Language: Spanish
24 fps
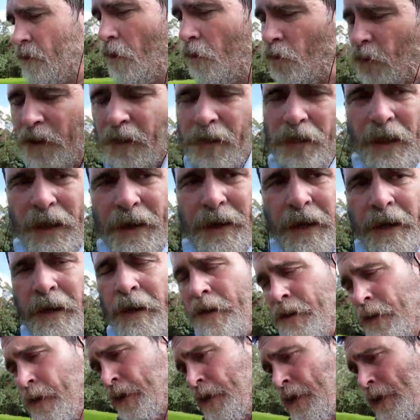Lorenzana,
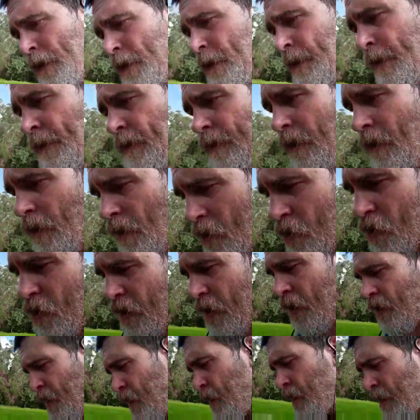No lo sé.
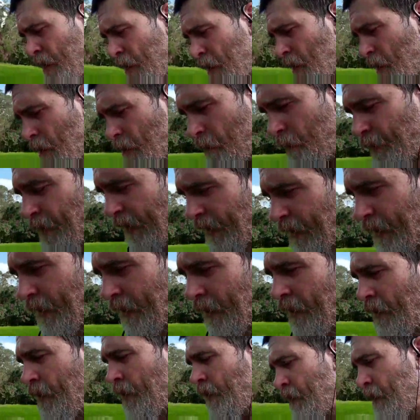Para
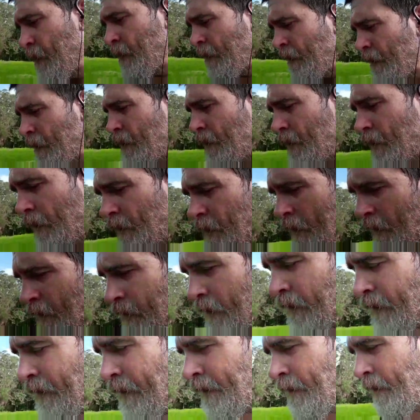
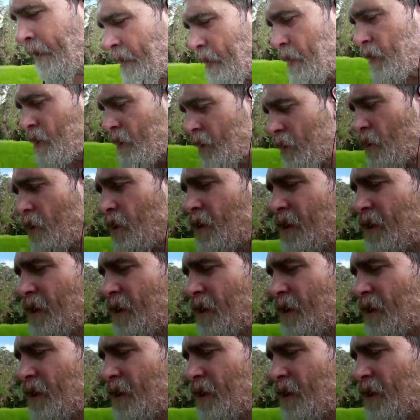el sitio